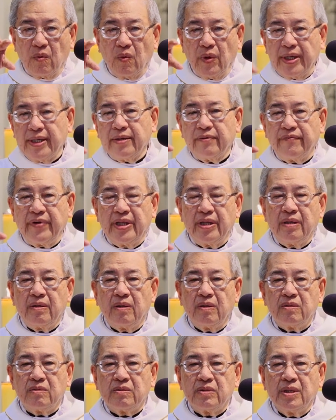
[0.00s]
quay
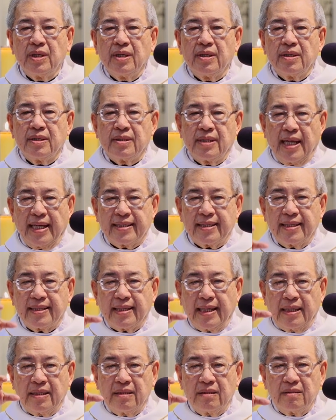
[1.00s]
video lại cái
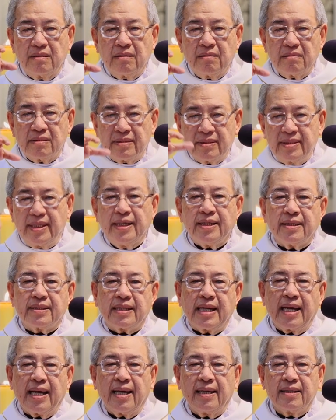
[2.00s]
cảnh nó giết
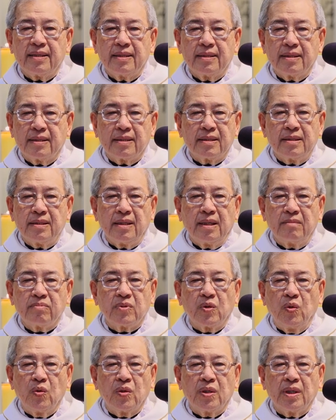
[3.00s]
cha ông
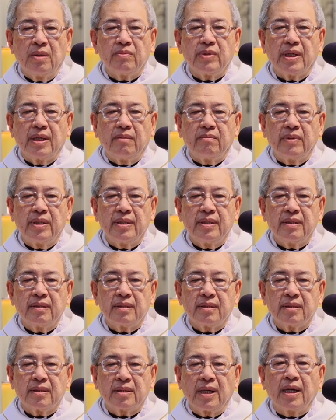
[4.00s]
cụ không có đồng ý
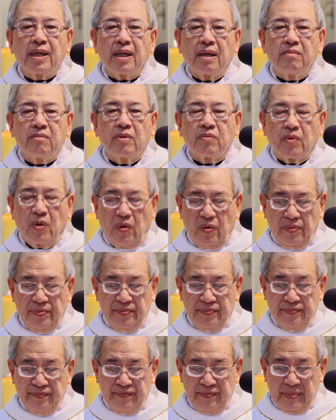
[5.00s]
tấn công ông cụ
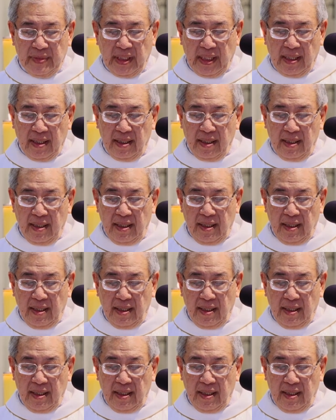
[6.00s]
nha